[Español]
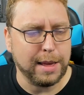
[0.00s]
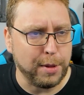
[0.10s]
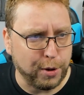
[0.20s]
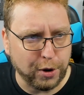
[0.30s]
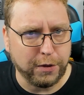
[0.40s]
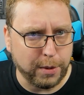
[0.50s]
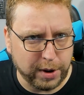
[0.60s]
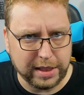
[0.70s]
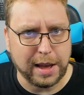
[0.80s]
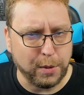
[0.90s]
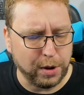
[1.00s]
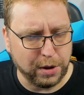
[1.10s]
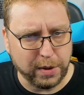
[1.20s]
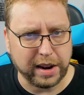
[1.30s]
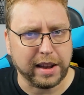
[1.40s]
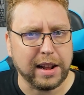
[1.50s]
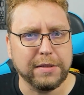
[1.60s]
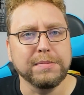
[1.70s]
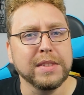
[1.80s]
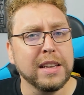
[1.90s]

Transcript: de videojuego favorita, World of Warcraft.